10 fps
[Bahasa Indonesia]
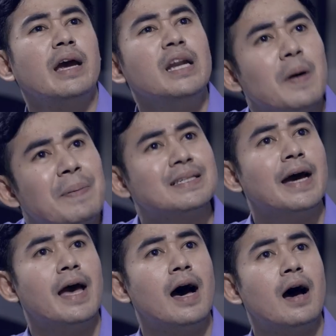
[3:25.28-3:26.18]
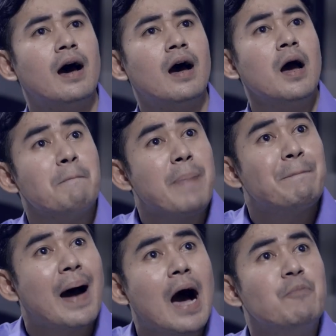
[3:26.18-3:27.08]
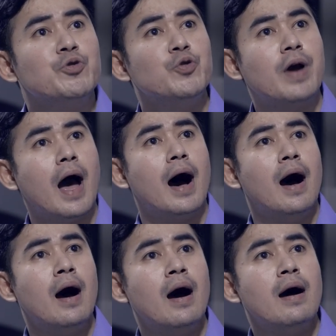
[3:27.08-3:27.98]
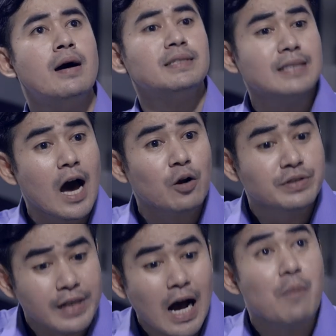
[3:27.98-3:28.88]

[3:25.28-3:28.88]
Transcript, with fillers: ini papa saya, papa kamu juga. Seharusnya